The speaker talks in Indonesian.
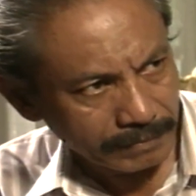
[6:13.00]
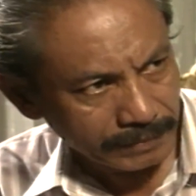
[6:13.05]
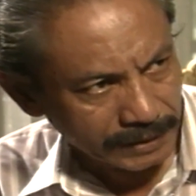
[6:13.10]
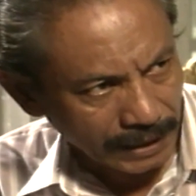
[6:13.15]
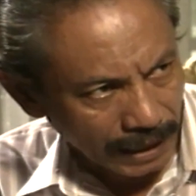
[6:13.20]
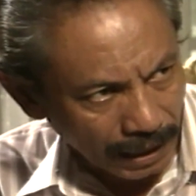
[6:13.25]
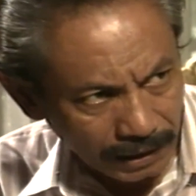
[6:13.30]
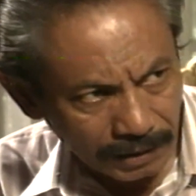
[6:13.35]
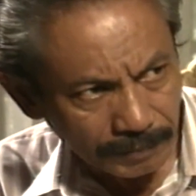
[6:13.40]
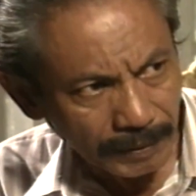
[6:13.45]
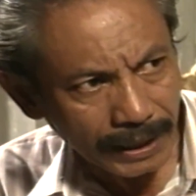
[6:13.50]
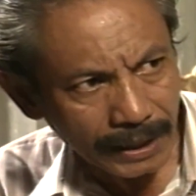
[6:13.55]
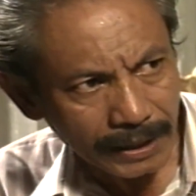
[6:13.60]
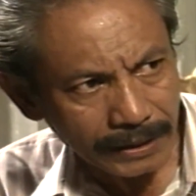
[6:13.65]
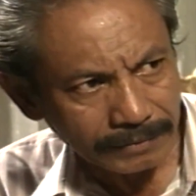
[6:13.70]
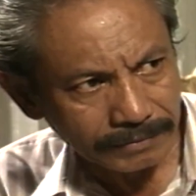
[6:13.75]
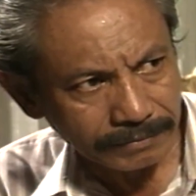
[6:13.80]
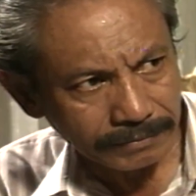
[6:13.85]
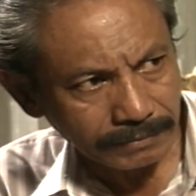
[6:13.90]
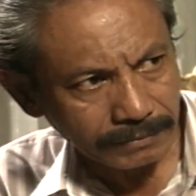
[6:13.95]
Jangan
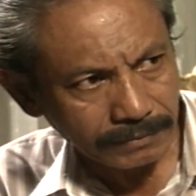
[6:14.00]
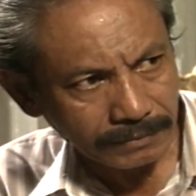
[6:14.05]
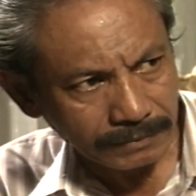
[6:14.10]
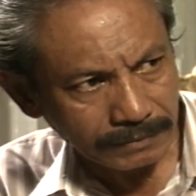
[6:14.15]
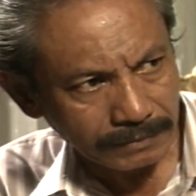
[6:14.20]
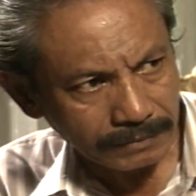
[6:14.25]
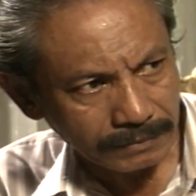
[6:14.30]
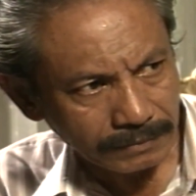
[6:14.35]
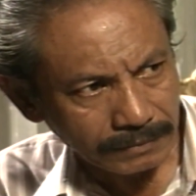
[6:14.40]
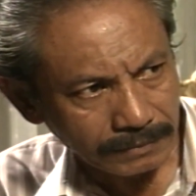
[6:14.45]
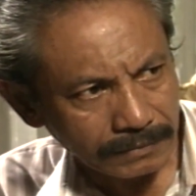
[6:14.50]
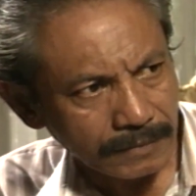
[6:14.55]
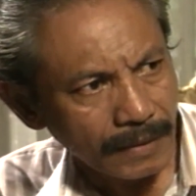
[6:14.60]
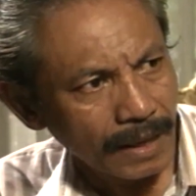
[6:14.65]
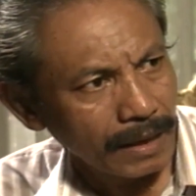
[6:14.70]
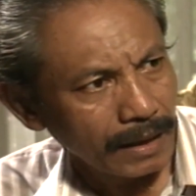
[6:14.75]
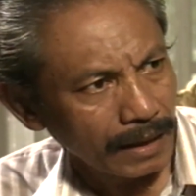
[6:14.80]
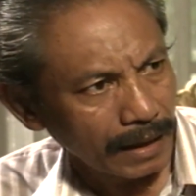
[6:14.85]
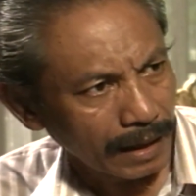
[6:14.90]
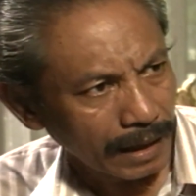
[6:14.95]
dimarahin.
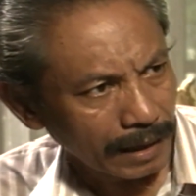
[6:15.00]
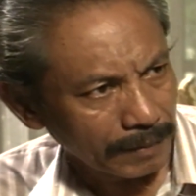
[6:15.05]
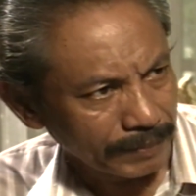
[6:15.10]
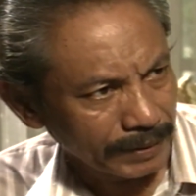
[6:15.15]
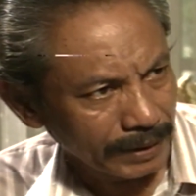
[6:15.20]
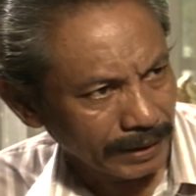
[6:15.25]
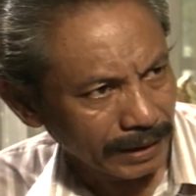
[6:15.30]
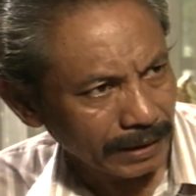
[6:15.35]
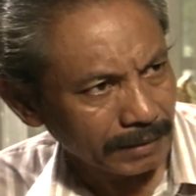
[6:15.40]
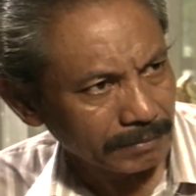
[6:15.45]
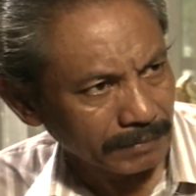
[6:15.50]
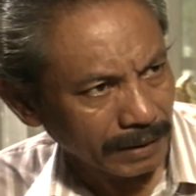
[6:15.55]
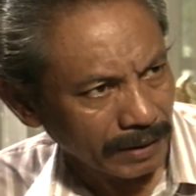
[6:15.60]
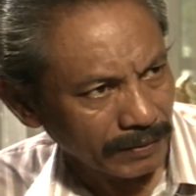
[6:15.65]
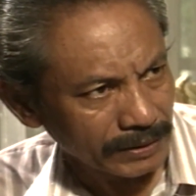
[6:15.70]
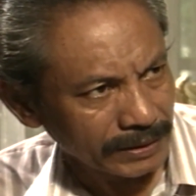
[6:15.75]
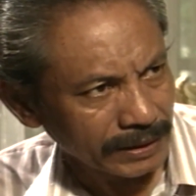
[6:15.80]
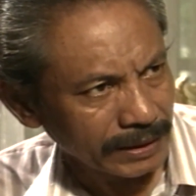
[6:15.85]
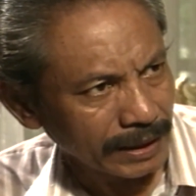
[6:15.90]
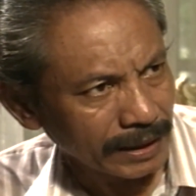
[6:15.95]
Abil
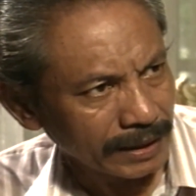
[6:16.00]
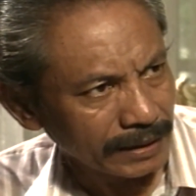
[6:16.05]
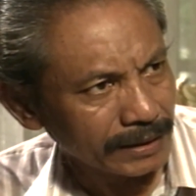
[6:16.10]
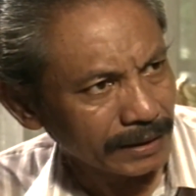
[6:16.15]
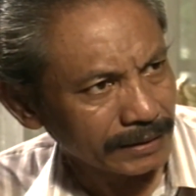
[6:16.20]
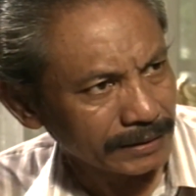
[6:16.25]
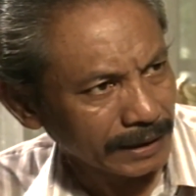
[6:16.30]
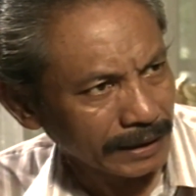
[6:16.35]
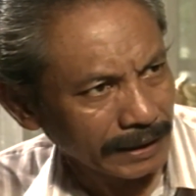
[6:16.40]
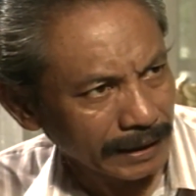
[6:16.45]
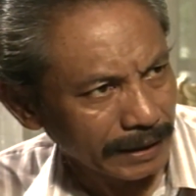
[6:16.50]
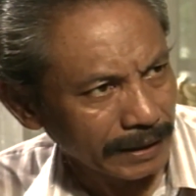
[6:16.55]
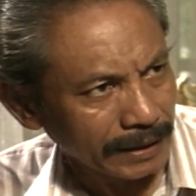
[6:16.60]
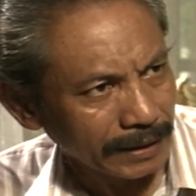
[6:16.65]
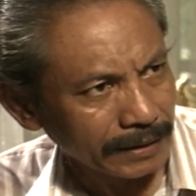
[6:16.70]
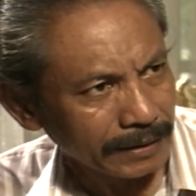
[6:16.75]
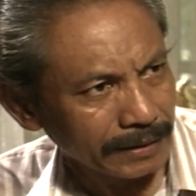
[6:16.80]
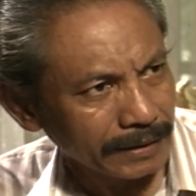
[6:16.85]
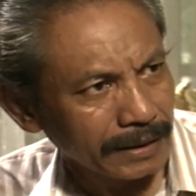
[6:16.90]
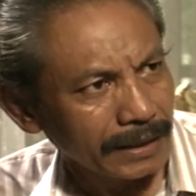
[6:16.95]
bawa saja adiknya
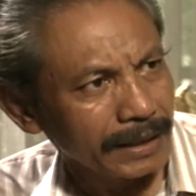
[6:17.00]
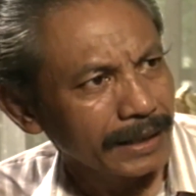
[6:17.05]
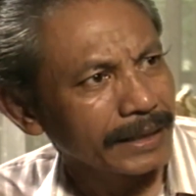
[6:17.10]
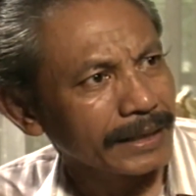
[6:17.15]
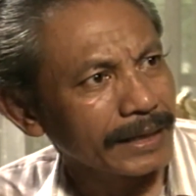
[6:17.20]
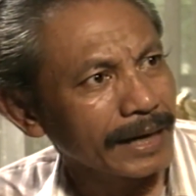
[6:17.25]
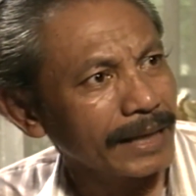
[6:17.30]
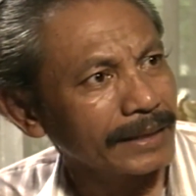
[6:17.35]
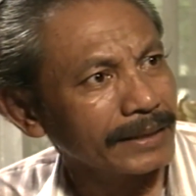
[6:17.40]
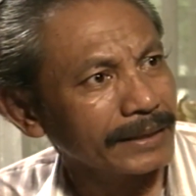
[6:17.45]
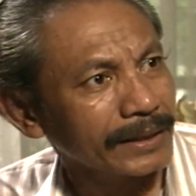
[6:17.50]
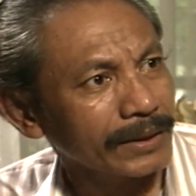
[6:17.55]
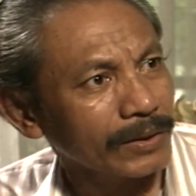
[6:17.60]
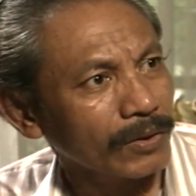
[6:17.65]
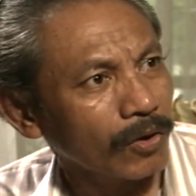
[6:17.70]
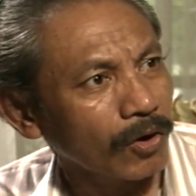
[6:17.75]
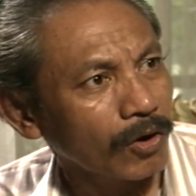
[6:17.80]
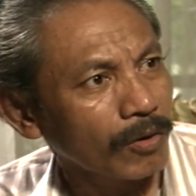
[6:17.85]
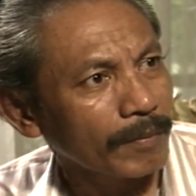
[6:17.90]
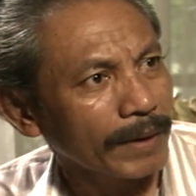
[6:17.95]
sini, nanti
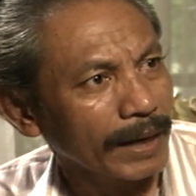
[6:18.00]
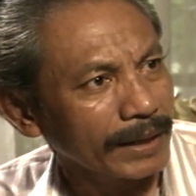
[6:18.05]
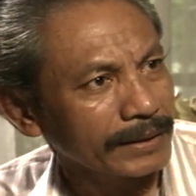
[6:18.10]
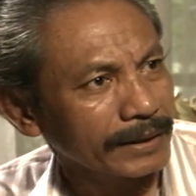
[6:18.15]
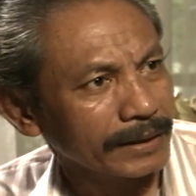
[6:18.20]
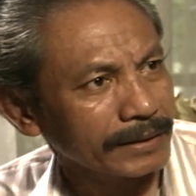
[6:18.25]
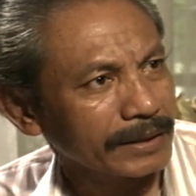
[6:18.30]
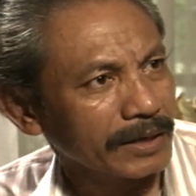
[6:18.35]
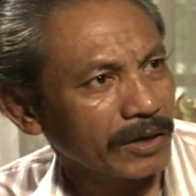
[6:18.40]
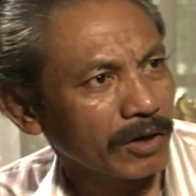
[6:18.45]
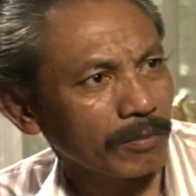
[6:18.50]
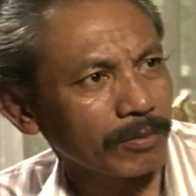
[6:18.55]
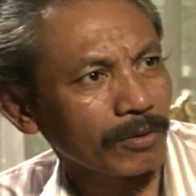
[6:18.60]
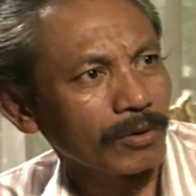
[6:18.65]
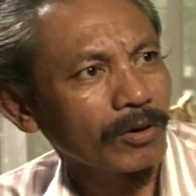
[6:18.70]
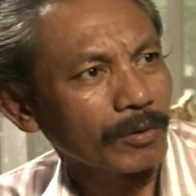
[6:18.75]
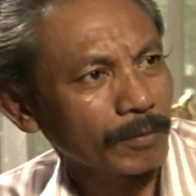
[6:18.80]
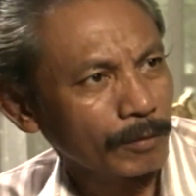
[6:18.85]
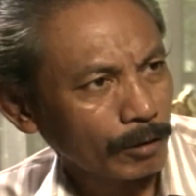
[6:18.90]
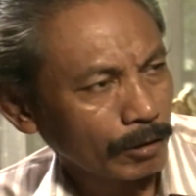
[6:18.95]
Om ajak dia
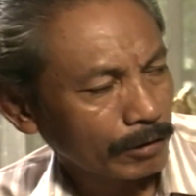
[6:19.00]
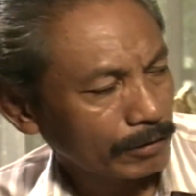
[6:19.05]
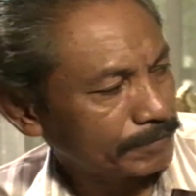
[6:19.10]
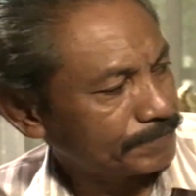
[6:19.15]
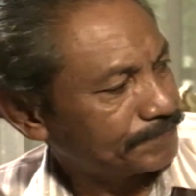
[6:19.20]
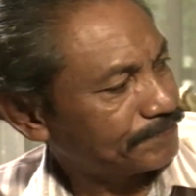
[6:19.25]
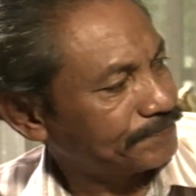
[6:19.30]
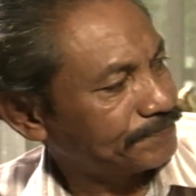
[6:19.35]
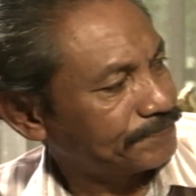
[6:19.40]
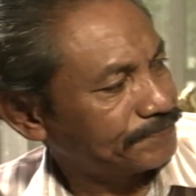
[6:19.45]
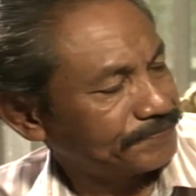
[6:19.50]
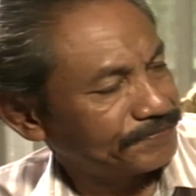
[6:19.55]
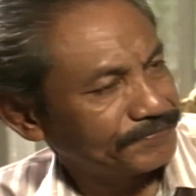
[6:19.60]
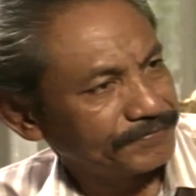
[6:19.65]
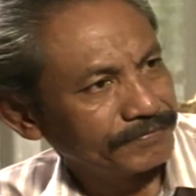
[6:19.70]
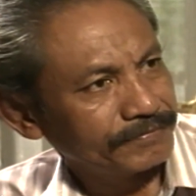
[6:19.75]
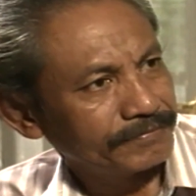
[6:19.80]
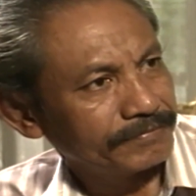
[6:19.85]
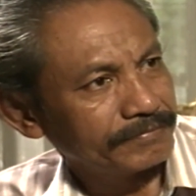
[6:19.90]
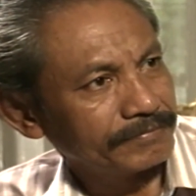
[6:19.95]
ngobrol-ngobrol.
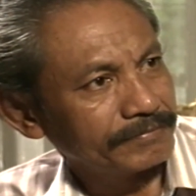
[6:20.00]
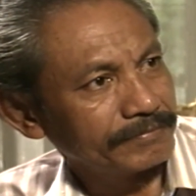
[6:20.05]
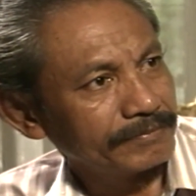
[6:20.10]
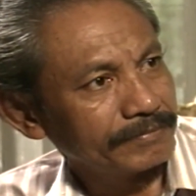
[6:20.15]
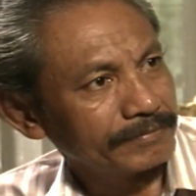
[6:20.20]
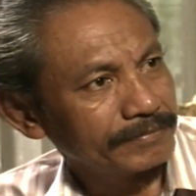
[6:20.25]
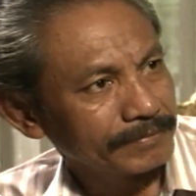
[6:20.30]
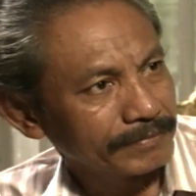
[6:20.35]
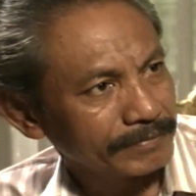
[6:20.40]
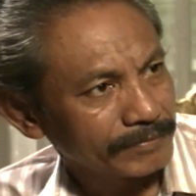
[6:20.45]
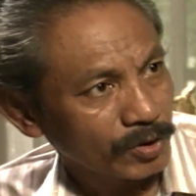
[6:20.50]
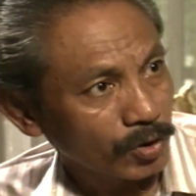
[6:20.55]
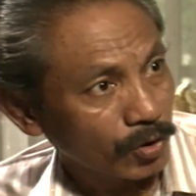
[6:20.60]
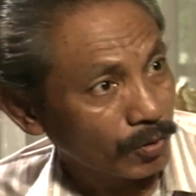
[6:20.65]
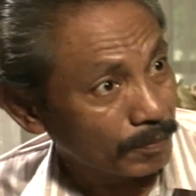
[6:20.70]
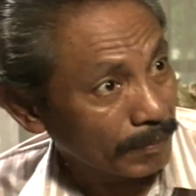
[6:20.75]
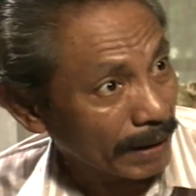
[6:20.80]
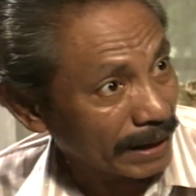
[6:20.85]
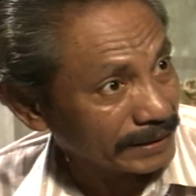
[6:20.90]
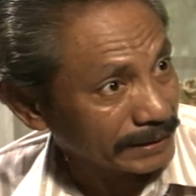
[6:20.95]

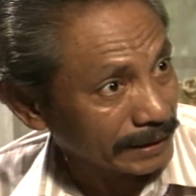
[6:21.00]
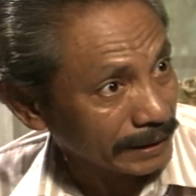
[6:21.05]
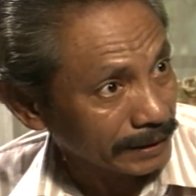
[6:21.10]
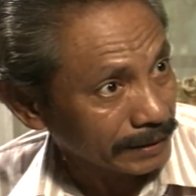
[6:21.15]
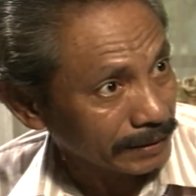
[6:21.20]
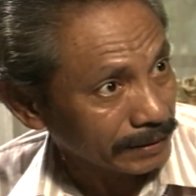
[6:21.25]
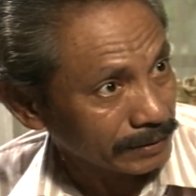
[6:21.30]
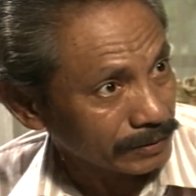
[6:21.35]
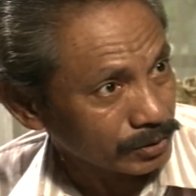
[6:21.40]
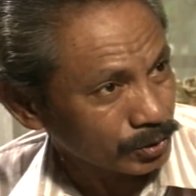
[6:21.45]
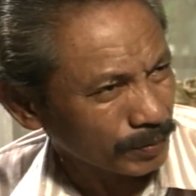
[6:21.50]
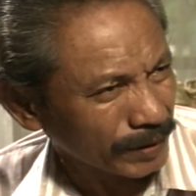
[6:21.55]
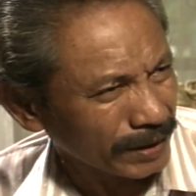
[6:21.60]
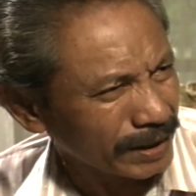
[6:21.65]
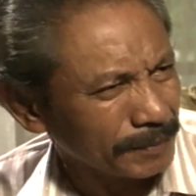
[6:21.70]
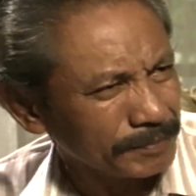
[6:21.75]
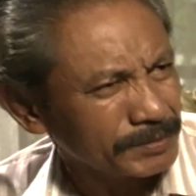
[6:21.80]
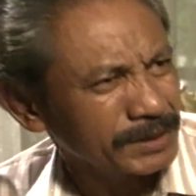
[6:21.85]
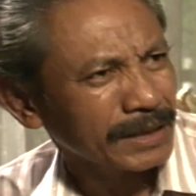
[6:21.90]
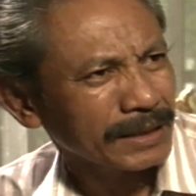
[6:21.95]
Om pancing supaya
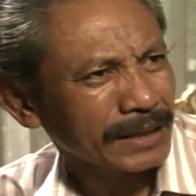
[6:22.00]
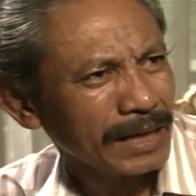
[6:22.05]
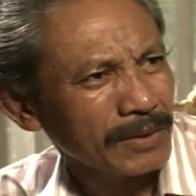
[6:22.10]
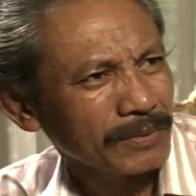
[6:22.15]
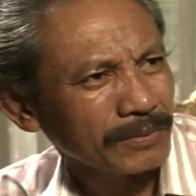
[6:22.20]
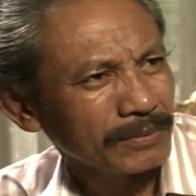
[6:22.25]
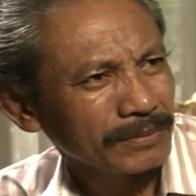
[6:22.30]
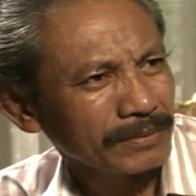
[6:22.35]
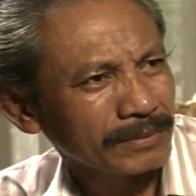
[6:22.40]
dia bisa tahu.